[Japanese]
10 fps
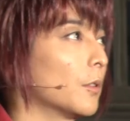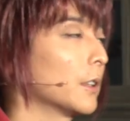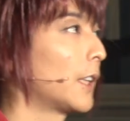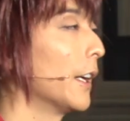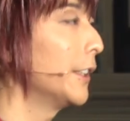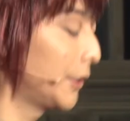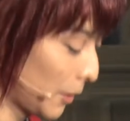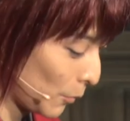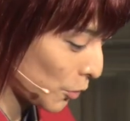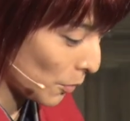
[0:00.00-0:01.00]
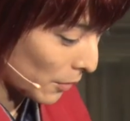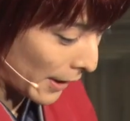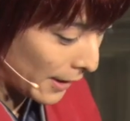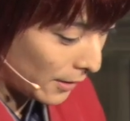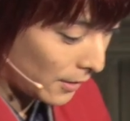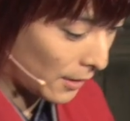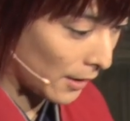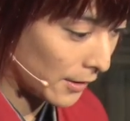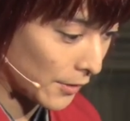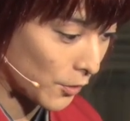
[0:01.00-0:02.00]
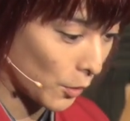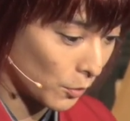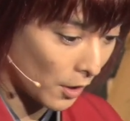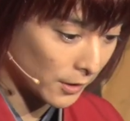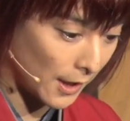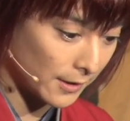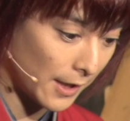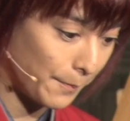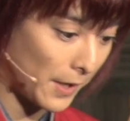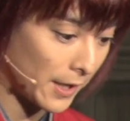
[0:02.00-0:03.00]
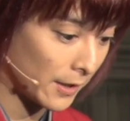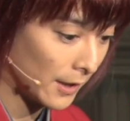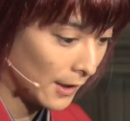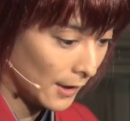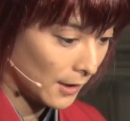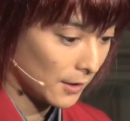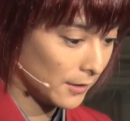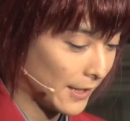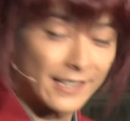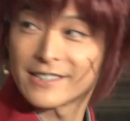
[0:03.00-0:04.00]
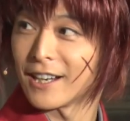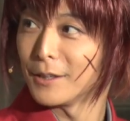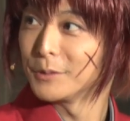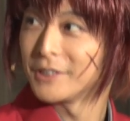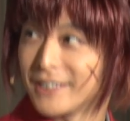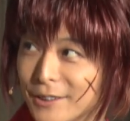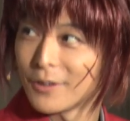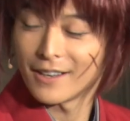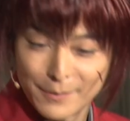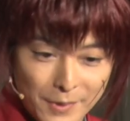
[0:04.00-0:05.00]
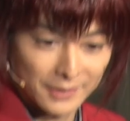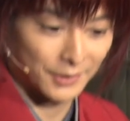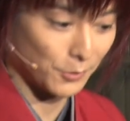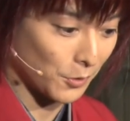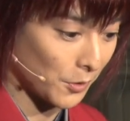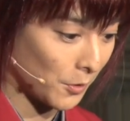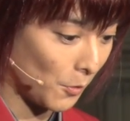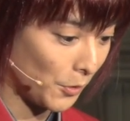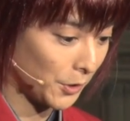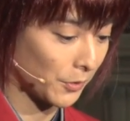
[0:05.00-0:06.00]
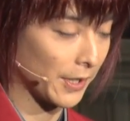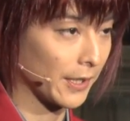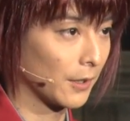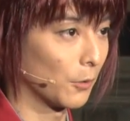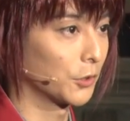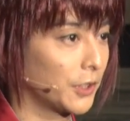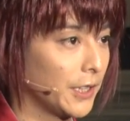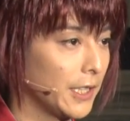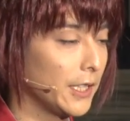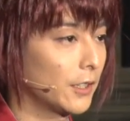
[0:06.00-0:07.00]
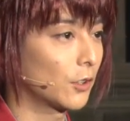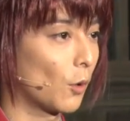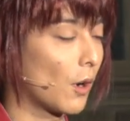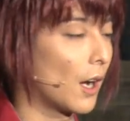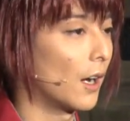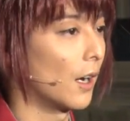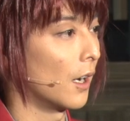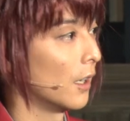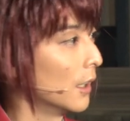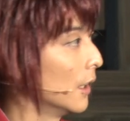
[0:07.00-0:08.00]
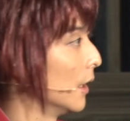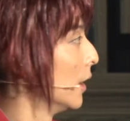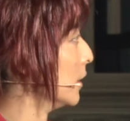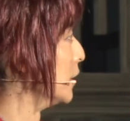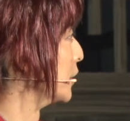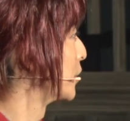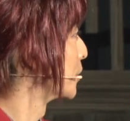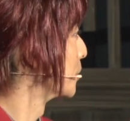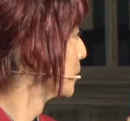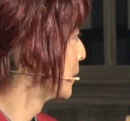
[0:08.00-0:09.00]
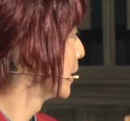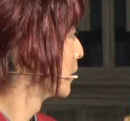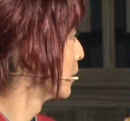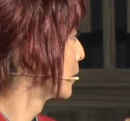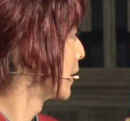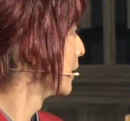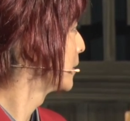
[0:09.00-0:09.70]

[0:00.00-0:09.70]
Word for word: 僕は体重はもちろん減ったんですけどなんかだんだんやっぱりねしゃがむ姿勢とかがやっぱすごく多いのでお尻とかすげえケ